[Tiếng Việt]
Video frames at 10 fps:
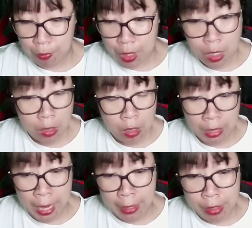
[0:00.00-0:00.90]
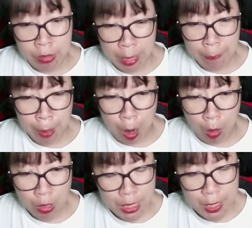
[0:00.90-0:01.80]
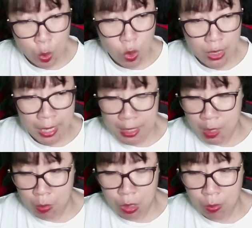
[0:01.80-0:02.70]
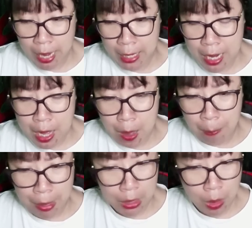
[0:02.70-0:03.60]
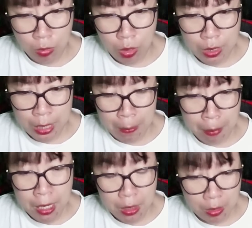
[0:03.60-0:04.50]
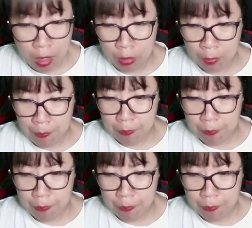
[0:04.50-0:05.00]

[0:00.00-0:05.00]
Nhưng cơ thể như thép đó chỉ run rẩy trong chốc lát mà không có gì bất thường.